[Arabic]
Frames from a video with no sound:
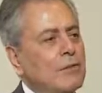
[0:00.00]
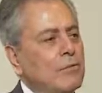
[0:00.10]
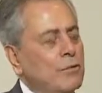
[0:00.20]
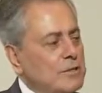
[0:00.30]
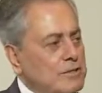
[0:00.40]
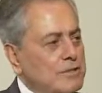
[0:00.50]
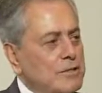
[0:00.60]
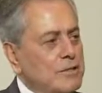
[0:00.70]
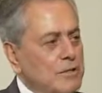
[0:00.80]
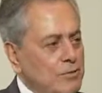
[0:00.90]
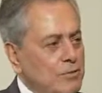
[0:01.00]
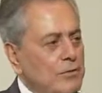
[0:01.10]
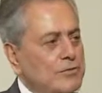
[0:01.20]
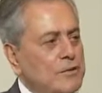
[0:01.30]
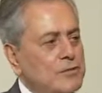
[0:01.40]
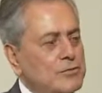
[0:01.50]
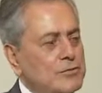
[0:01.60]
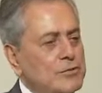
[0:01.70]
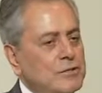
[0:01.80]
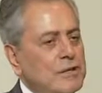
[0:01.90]
وبالنسبة لحلفاء
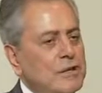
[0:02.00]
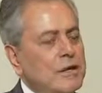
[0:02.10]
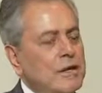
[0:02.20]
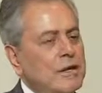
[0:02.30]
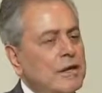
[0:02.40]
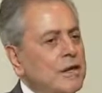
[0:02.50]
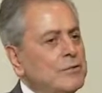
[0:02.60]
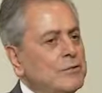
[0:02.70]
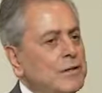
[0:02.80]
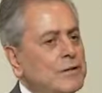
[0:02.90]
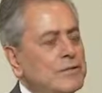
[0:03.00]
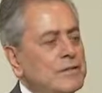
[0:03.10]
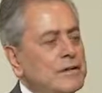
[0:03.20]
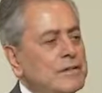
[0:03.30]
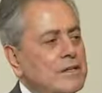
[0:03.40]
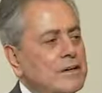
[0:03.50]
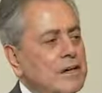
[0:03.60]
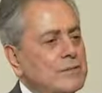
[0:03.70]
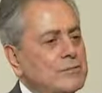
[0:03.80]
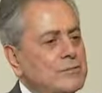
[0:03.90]
سوريا نحن نرى في هذا
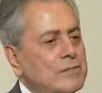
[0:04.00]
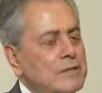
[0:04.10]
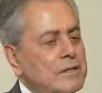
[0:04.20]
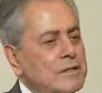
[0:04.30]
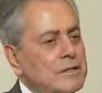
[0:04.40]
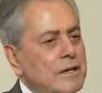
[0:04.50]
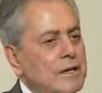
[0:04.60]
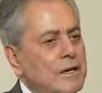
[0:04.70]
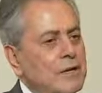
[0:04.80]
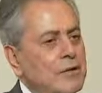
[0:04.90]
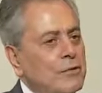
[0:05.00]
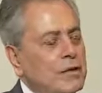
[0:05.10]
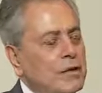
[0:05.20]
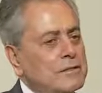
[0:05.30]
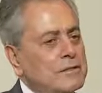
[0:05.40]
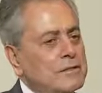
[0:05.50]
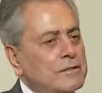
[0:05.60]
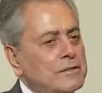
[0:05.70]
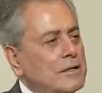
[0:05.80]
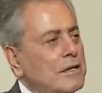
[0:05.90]
القانون هو
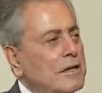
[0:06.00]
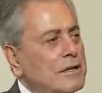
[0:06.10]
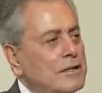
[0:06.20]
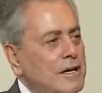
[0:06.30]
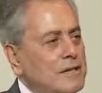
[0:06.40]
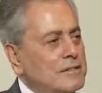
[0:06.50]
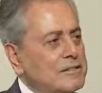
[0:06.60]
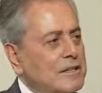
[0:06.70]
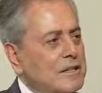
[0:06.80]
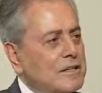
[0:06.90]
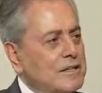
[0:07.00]
طلقة يائسة